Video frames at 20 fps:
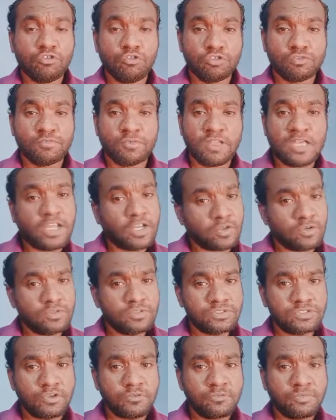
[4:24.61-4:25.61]
யூஸ்ஃபுல்லாக
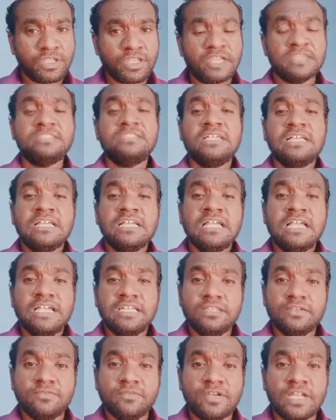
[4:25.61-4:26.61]
இருக்கும் ஸோ பிகாஸ்
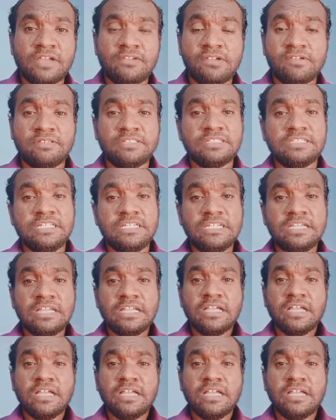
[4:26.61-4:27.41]
இது ஃபுல்லாகவே வந்துட்டு